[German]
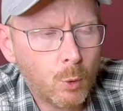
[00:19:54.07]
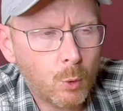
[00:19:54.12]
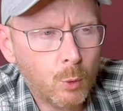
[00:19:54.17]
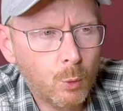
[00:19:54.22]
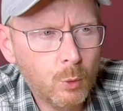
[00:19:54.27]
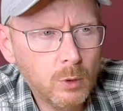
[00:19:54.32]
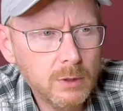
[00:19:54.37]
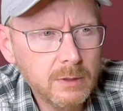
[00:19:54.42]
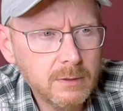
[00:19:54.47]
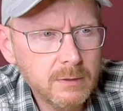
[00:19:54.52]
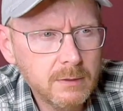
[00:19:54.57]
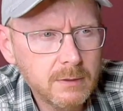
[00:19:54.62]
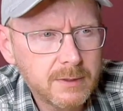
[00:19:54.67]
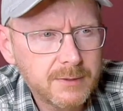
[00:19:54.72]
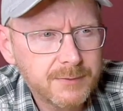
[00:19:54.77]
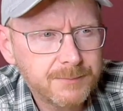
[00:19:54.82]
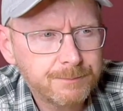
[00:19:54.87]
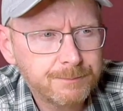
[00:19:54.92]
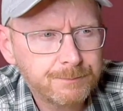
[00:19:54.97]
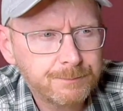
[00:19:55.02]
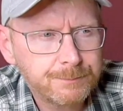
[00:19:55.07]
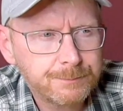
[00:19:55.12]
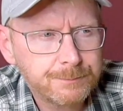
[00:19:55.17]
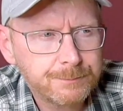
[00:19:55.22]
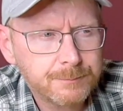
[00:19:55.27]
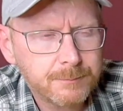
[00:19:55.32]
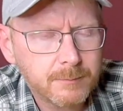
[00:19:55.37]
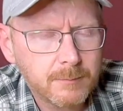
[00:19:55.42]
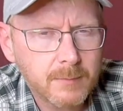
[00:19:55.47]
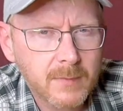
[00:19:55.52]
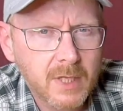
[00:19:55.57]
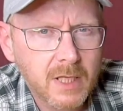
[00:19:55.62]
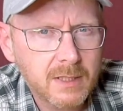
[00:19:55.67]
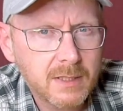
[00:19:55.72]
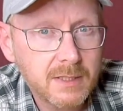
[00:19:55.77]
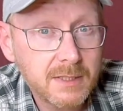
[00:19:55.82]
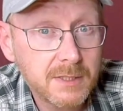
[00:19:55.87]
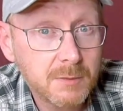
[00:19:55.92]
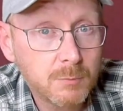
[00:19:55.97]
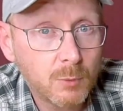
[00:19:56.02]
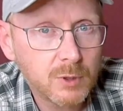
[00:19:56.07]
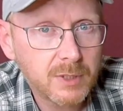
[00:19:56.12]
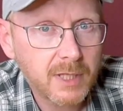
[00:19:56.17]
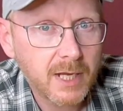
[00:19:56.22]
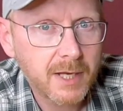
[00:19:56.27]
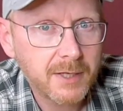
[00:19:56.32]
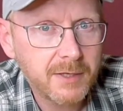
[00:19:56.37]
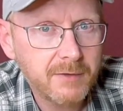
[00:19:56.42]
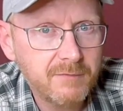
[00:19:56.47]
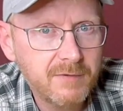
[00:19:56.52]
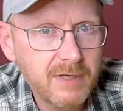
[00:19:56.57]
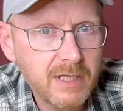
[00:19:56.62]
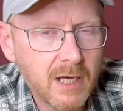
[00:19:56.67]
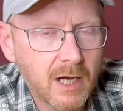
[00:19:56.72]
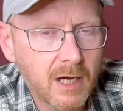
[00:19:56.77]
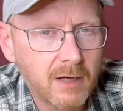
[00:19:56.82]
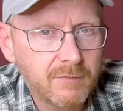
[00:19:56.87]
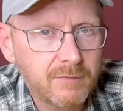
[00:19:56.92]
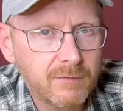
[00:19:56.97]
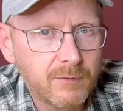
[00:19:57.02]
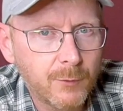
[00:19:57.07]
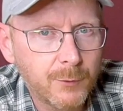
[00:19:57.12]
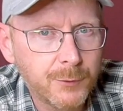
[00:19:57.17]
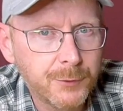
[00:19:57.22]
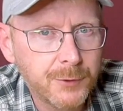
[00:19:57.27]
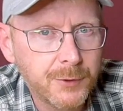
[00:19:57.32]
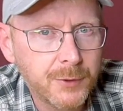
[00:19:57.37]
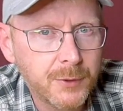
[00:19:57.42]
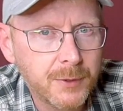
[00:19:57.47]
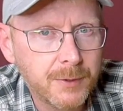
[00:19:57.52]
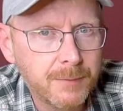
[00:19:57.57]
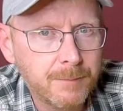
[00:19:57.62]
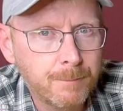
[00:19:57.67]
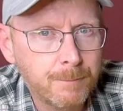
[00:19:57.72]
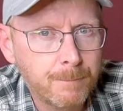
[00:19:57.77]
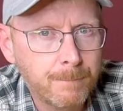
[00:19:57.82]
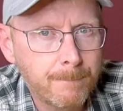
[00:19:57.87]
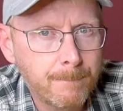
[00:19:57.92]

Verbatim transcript: Und diese moderne Villa von